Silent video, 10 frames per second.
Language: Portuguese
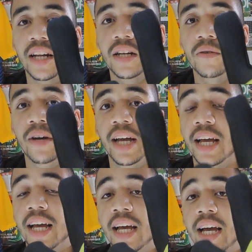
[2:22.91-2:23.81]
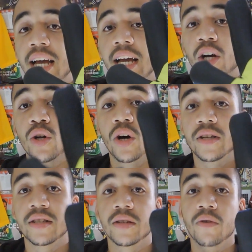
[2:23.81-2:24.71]
ela não é
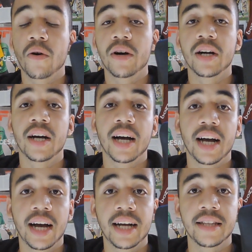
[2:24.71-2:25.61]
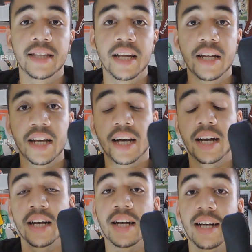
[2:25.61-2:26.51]
grossa igual a, a,
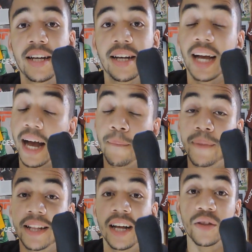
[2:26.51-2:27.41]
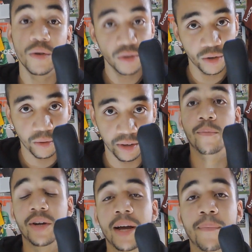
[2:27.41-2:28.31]
a a Predator
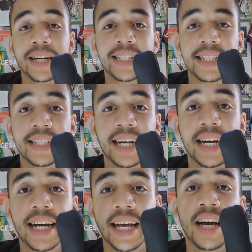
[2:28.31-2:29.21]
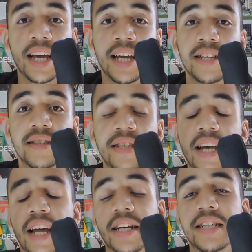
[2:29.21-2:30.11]
Zone, porque a partir da, da
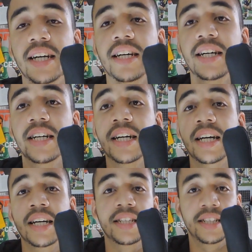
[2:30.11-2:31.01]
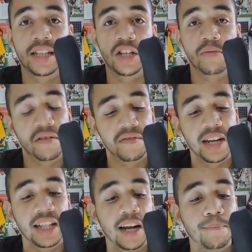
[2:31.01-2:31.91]
Ace ela já, já deu uma
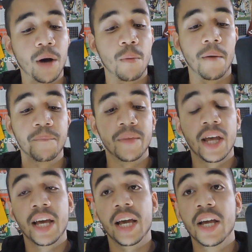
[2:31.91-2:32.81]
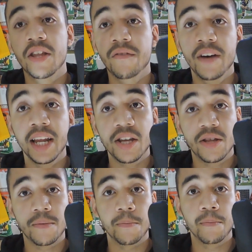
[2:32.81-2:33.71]
afinada na palma. E
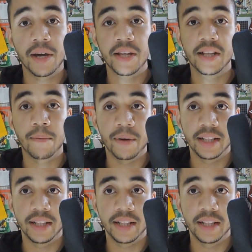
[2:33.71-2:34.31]
diferentemente da